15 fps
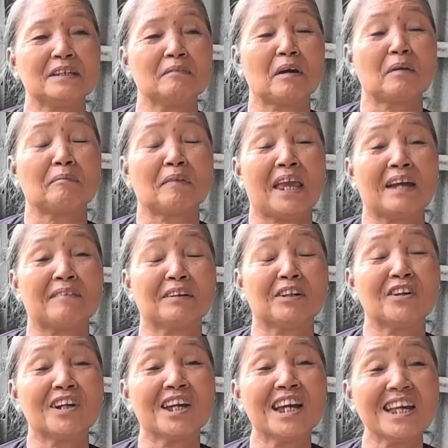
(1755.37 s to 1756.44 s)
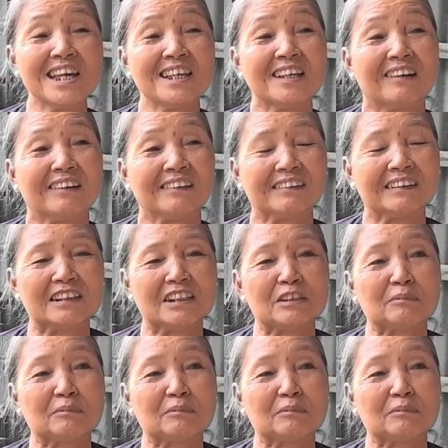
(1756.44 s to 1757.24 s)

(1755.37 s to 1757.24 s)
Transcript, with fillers: Nhưng mà mẹ bà nói ý thôi,